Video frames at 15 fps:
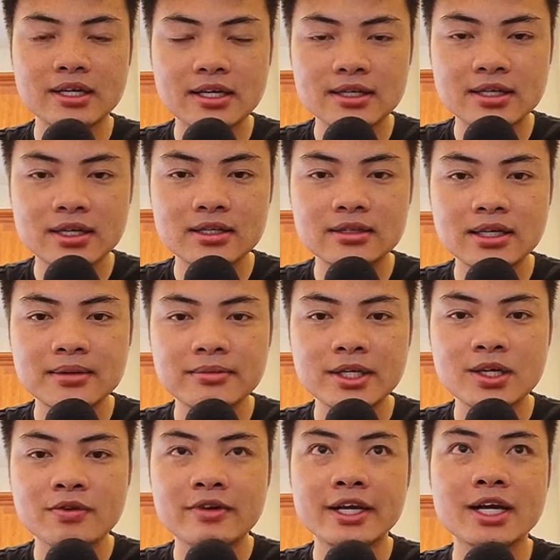để nhận thêm
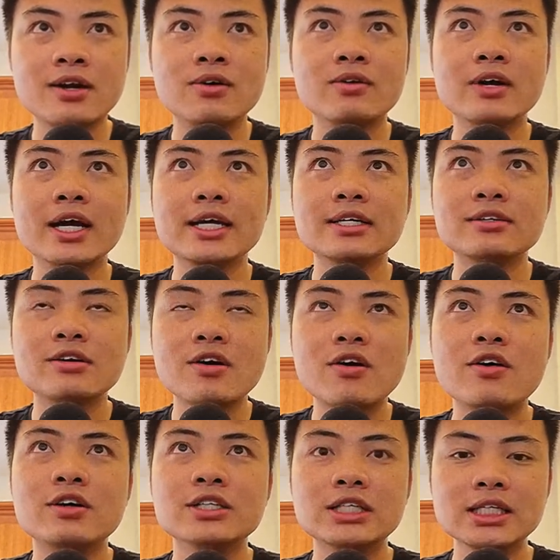nhiều video hay
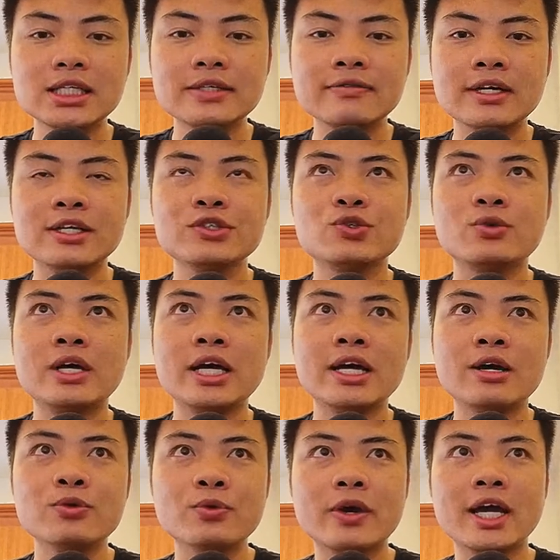ho hơn nữa về chủ đề
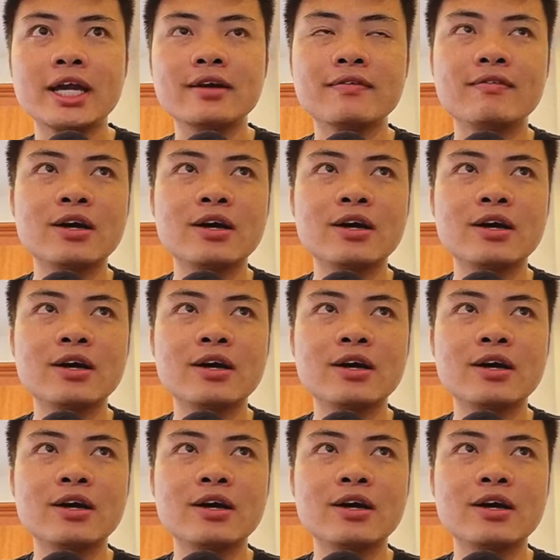AutoCAD